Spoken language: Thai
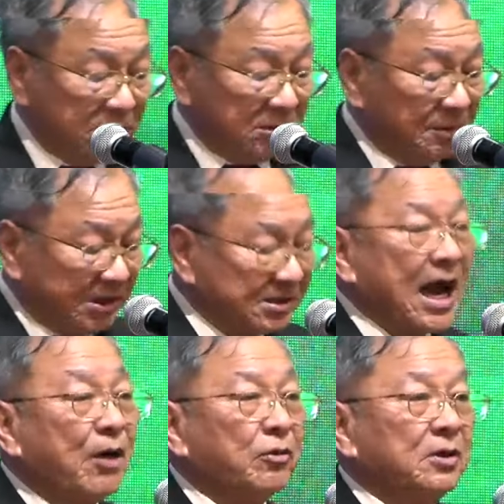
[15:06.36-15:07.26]
พระเจ้า
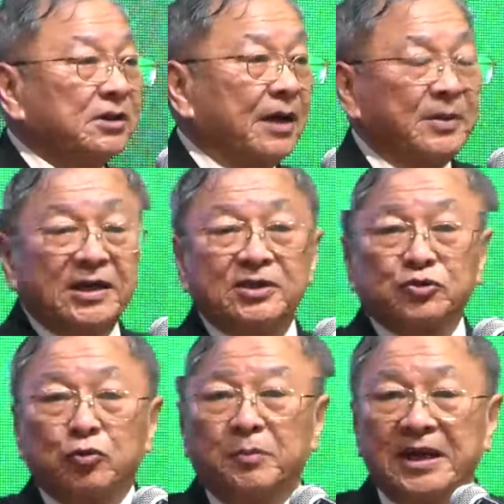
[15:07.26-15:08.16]
แต่พระเยซู
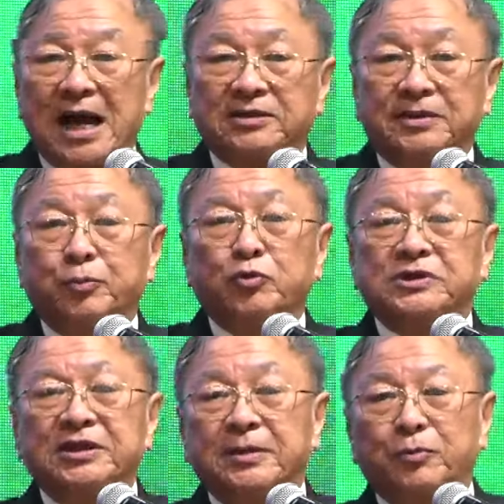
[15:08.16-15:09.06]
ไม่อยากที่พูดสิ่
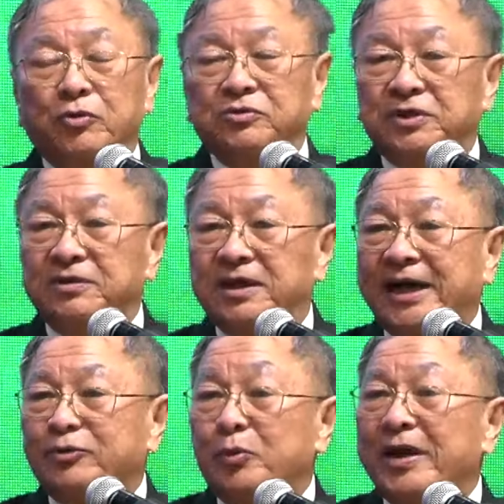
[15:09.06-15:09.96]
งนี้ พระองค์จึงเรียก
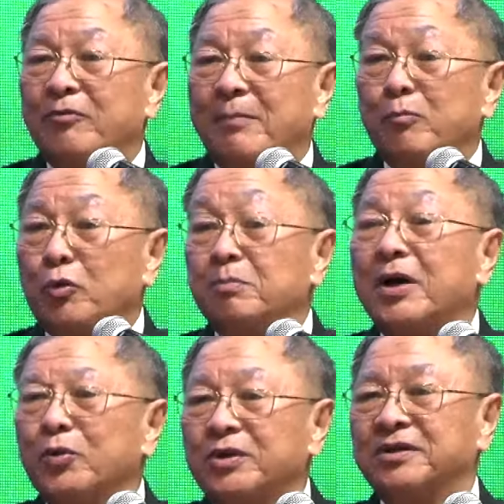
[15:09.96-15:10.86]
ตัวเองว่าบุตรม
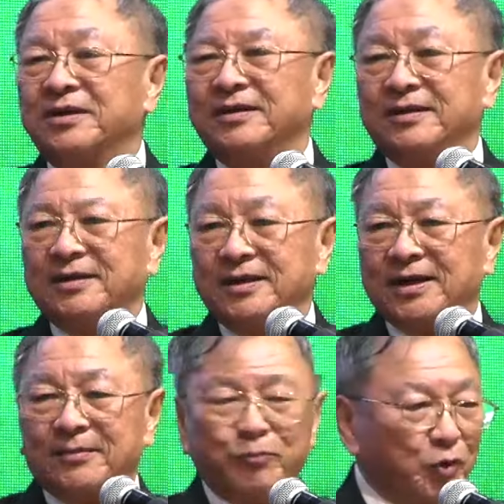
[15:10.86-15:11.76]
นุษย์
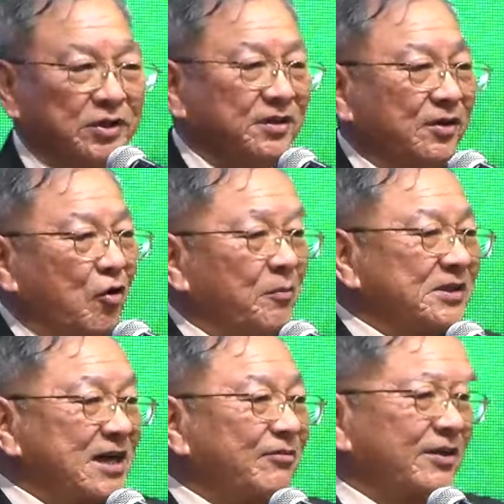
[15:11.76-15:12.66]
บุตรของพระ
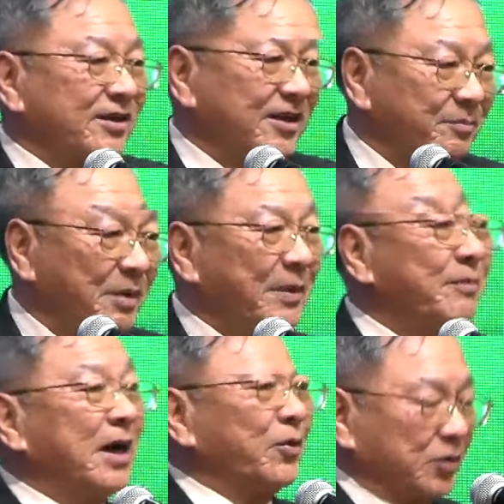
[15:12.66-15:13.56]
เจ้าที่เกิดมาเป็น
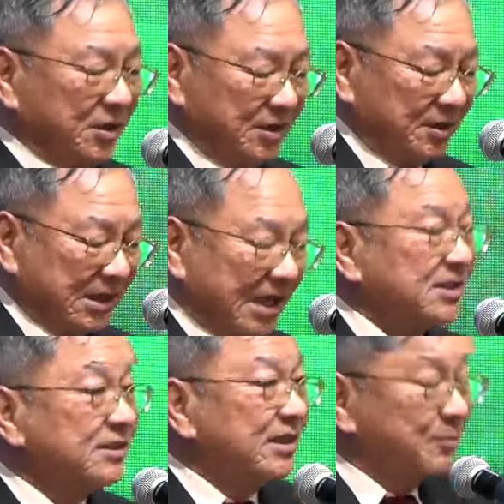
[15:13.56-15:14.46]
มนุษย์ แต่จ
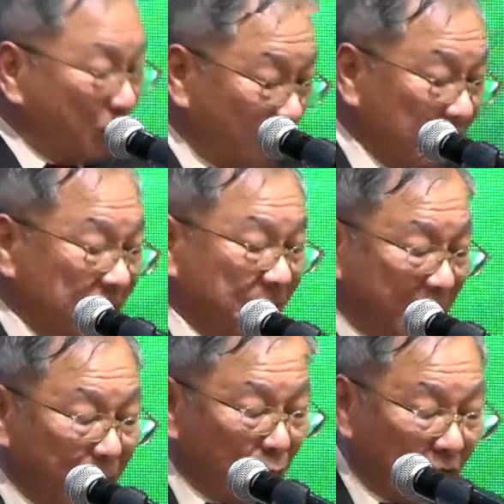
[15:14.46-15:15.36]
ริง ๆ พระองค์คือพระ
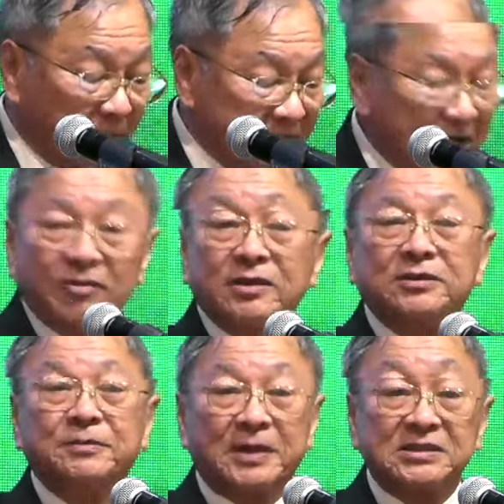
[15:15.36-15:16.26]
บุตรของพระเจ้าก็คือ
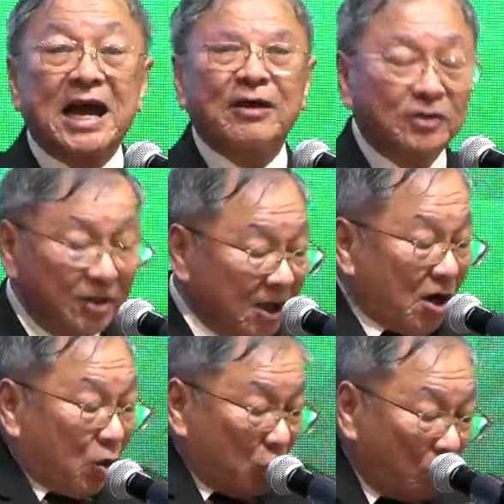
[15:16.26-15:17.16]
พระเจ้าที่
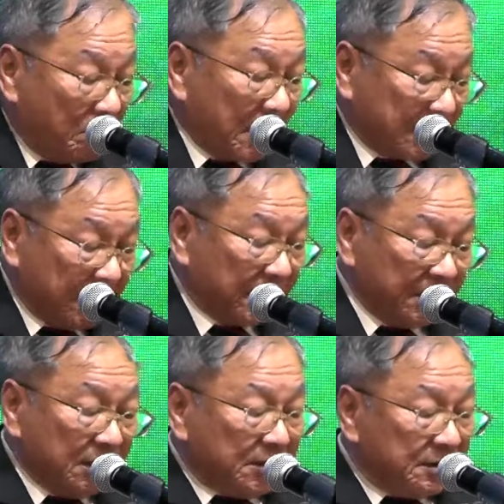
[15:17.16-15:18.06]
ลงมาเกิด
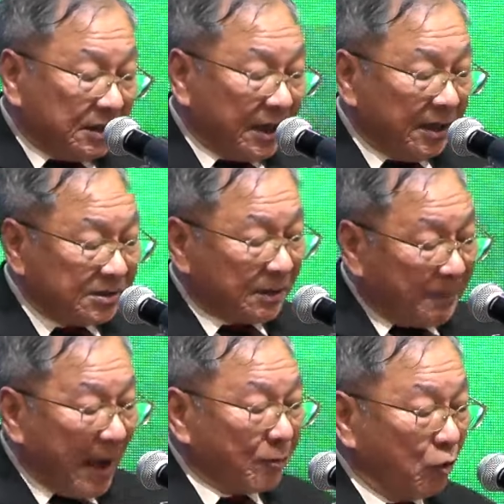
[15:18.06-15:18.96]
ในส
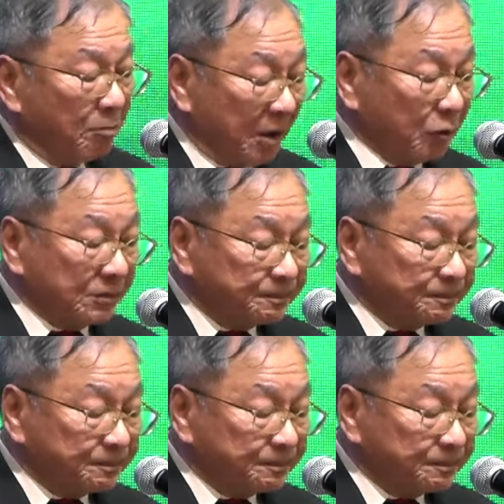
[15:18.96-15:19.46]
ภาพของมนุษย์